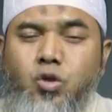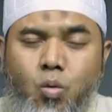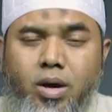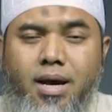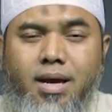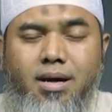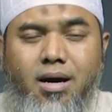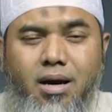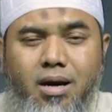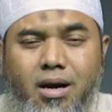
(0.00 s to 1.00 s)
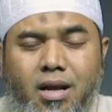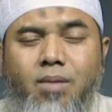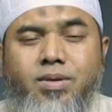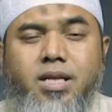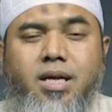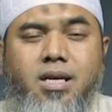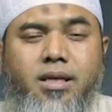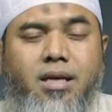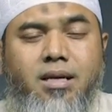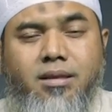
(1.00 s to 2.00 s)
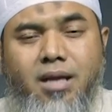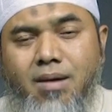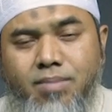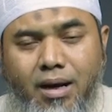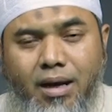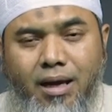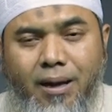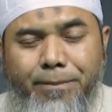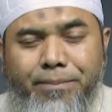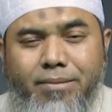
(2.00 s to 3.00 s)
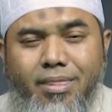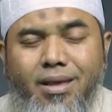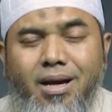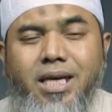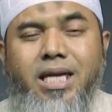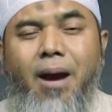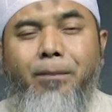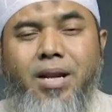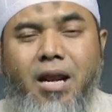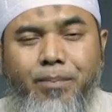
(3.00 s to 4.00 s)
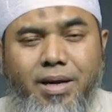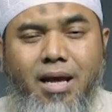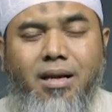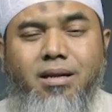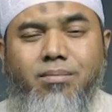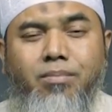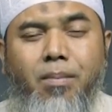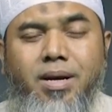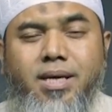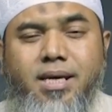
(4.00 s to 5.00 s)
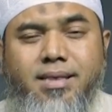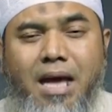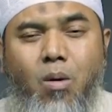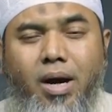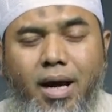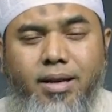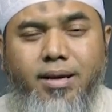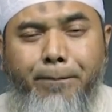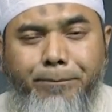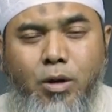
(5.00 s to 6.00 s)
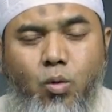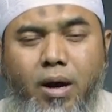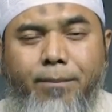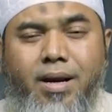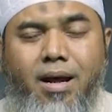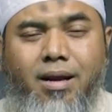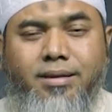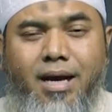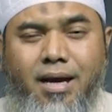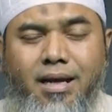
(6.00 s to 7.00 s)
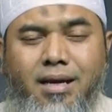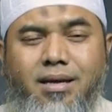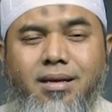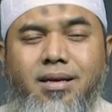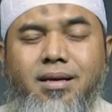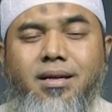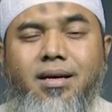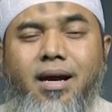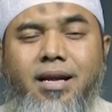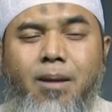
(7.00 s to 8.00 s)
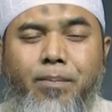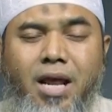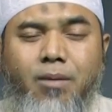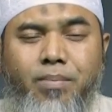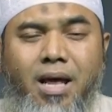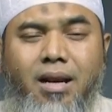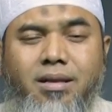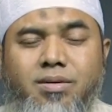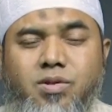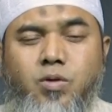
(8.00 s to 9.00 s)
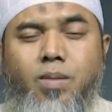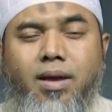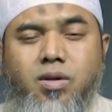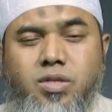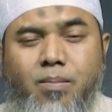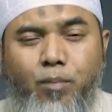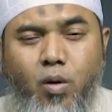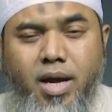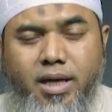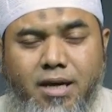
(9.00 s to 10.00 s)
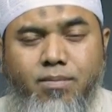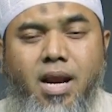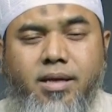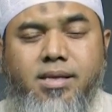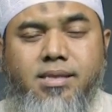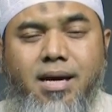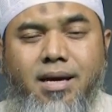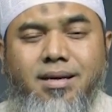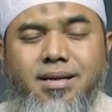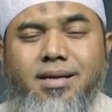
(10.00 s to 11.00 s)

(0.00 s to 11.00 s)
Semoga Allah menjadikan kita di antara hamba Allah yang benar-benar memiliki tawakal yang penuh kepada Allah Ta'ala dan benar-benar semakin sempurna keimanan kita